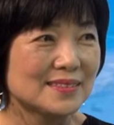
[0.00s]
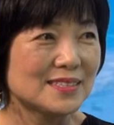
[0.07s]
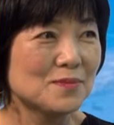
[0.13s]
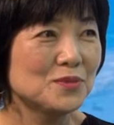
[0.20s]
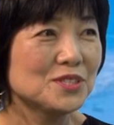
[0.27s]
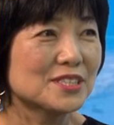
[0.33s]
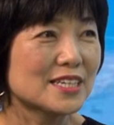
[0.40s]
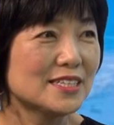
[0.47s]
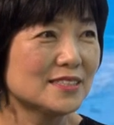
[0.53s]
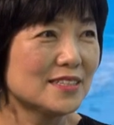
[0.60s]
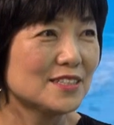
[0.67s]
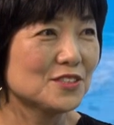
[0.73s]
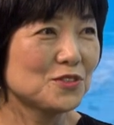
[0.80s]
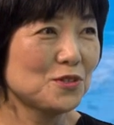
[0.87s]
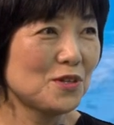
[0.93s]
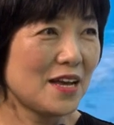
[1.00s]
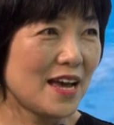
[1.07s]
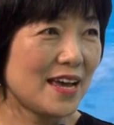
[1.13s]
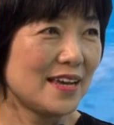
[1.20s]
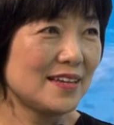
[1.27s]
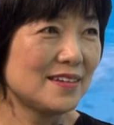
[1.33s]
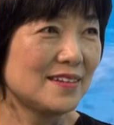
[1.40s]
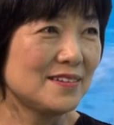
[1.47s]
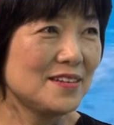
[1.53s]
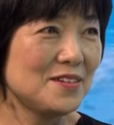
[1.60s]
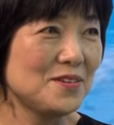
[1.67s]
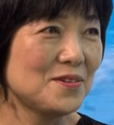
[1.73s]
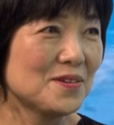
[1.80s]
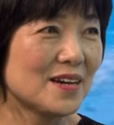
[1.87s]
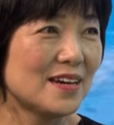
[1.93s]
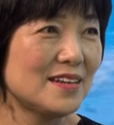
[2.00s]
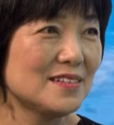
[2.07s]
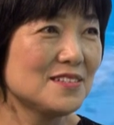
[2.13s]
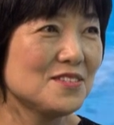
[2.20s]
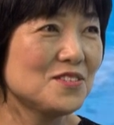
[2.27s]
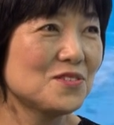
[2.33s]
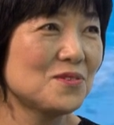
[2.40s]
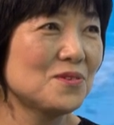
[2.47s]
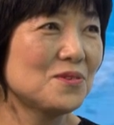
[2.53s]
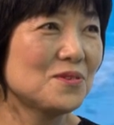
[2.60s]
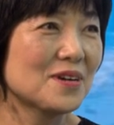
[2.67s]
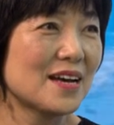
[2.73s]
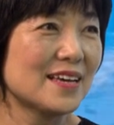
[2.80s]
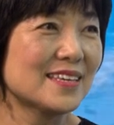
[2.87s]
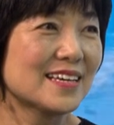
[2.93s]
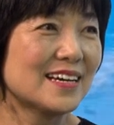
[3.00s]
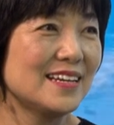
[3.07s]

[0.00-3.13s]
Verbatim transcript: でもしかしたら将来リリオ・カラニジョが弾